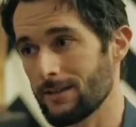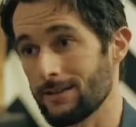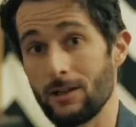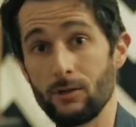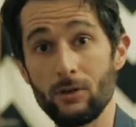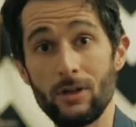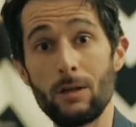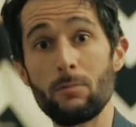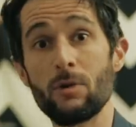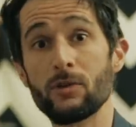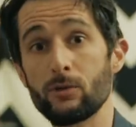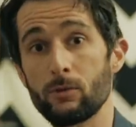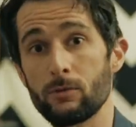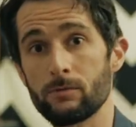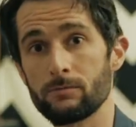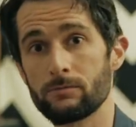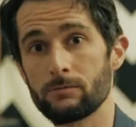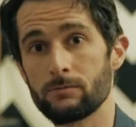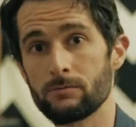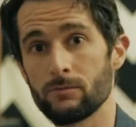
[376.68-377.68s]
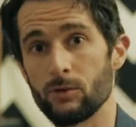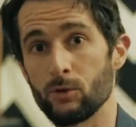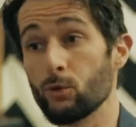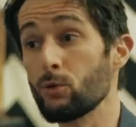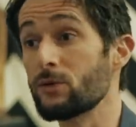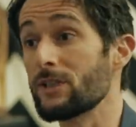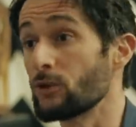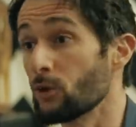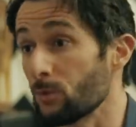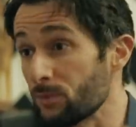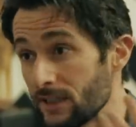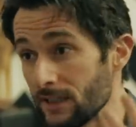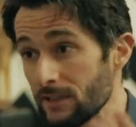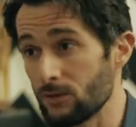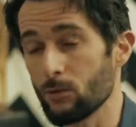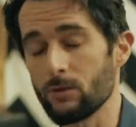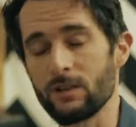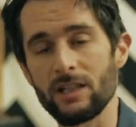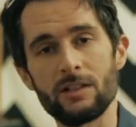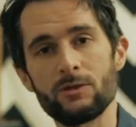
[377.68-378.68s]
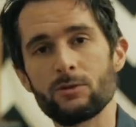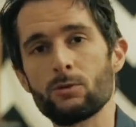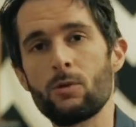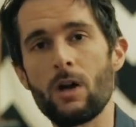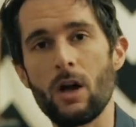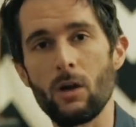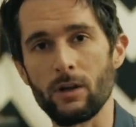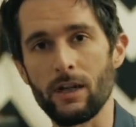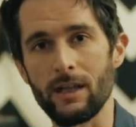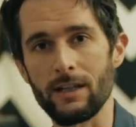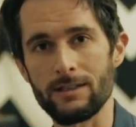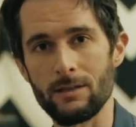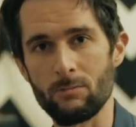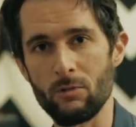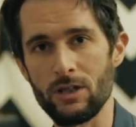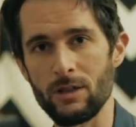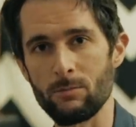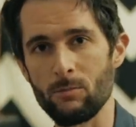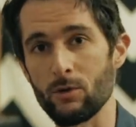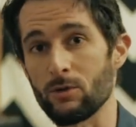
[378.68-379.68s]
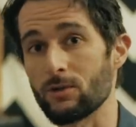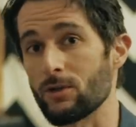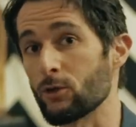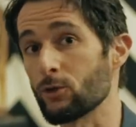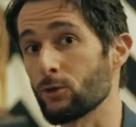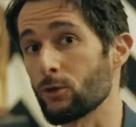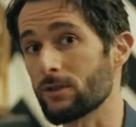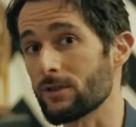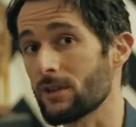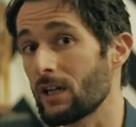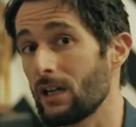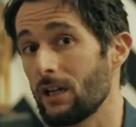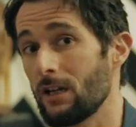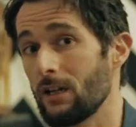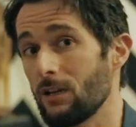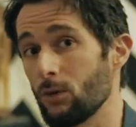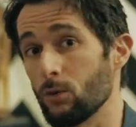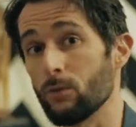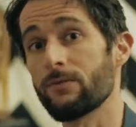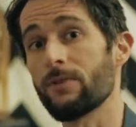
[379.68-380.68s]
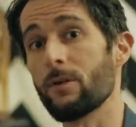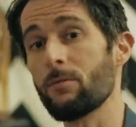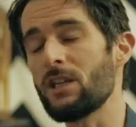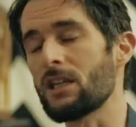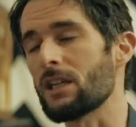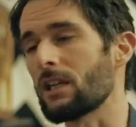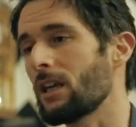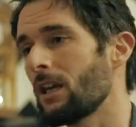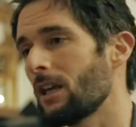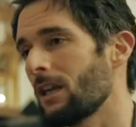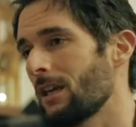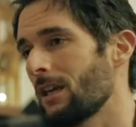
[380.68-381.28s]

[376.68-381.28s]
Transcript: celle de l'abandon. D'où cette obsession qu'ils ont à recréer symboliquement une seule chose, une famille.